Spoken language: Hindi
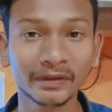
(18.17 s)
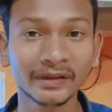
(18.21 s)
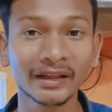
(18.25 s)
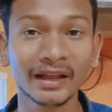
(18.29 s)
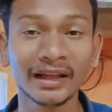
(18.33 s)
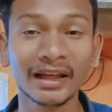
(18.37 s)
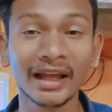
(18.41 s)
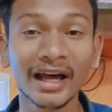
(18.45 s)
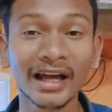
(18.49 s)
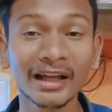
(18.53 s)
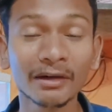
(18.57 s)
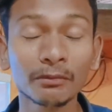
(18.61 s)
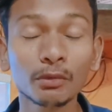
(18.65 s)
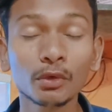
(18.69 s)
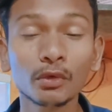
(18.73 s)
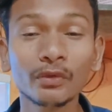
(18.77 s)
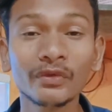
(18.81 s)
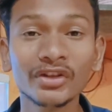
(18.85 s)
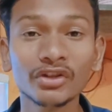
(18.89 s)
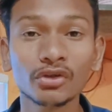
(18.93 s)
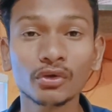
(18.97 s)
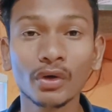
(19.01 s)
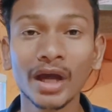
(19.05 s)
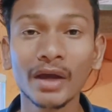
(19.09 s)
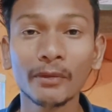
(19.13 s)
सलार
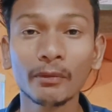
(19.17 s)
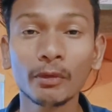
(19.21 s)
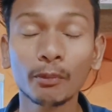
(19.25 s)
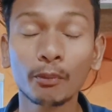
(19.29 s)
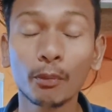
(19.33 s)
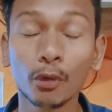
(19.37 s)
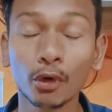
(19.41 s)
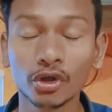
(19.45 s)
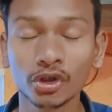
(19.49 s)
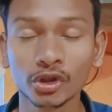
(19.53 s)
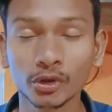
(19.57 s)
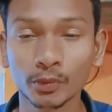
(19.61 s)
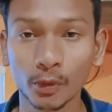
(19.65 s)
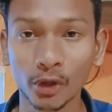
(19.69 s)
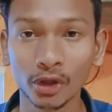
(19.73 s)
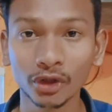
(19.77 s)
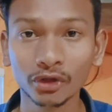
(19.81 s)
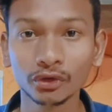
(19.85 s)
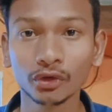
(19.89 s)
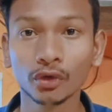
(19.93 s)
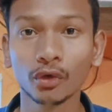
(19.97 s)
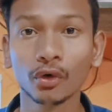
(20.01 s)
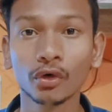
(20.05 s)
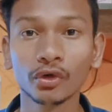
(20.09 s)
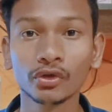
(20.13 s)
मूवी जो है वो
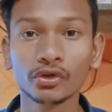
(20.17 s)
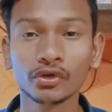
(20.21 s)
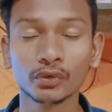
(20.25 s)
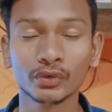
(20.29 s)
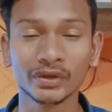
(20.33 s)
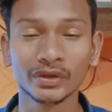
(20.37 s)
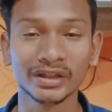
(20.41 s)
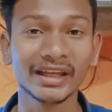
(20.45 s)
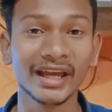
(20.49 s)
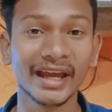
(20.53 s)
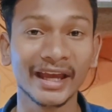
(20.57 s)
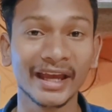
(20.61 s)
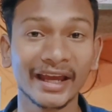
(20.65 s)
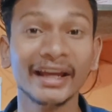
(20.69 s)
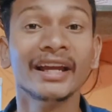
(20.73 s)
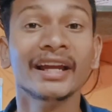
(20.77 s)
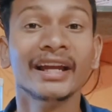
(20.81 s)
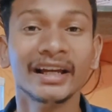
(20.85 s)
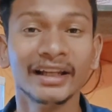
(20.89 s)
पोस्टपोन तो हो चुकी है